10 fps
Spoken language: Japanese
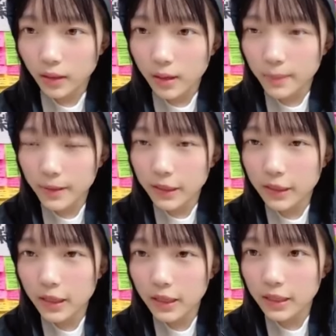あんまり
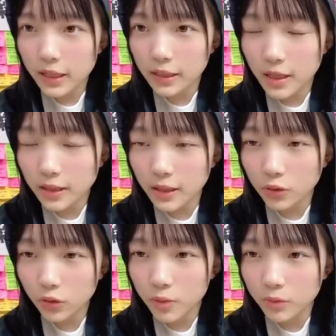ね、期間限定
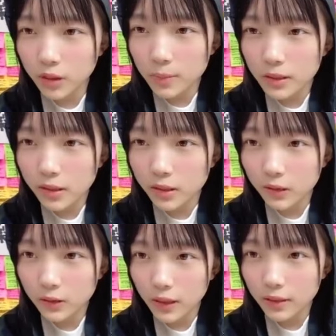とかも食べない
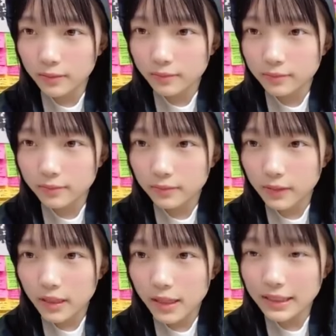ので。
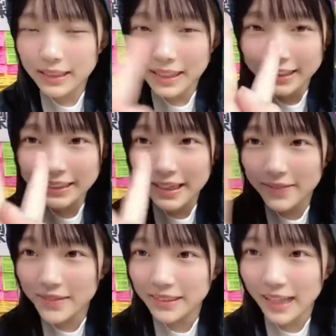はっさらはっさ
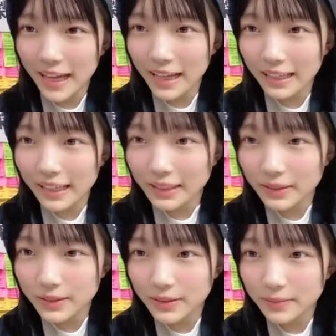レインスター、ありが
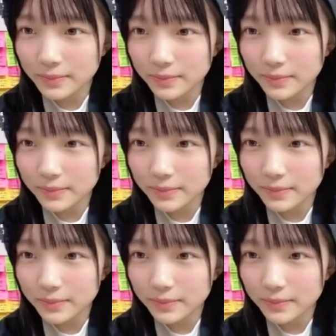と